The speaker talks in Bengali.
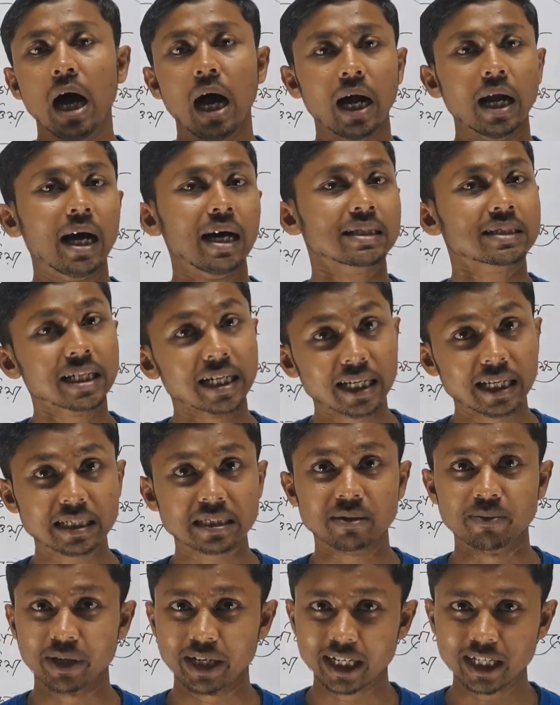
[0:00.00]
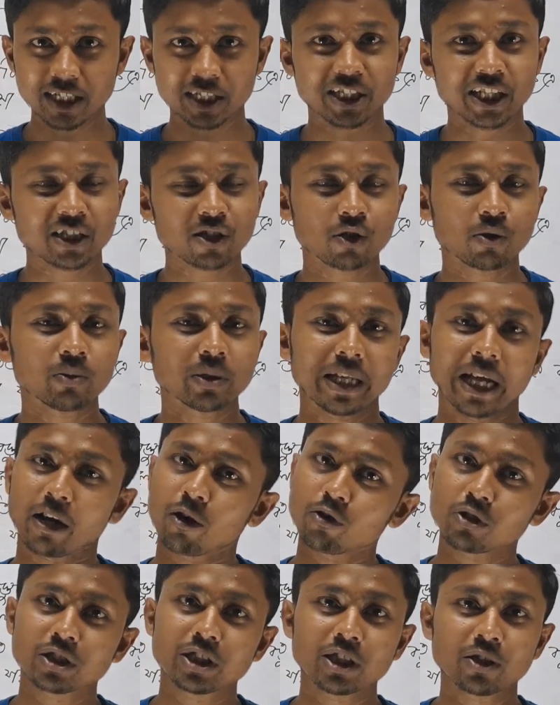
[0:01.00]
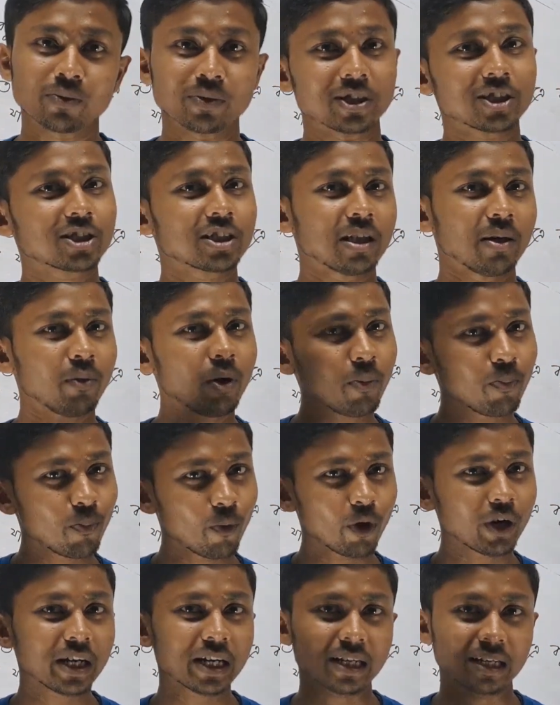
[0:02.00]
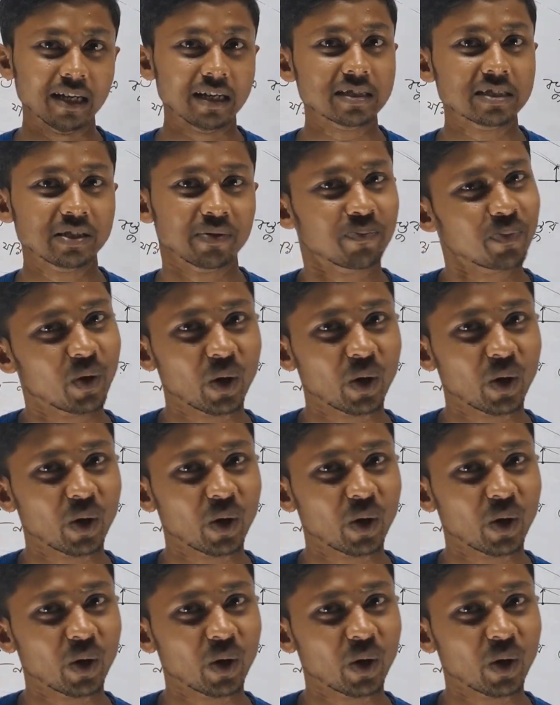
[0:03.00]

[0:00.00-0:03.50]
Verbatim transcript: আর আজকে ক্লাস আমরা এখানে শেষ করবো দেখা হচ্ছে তোমাদের সাথে আবার পরের ক্লাসে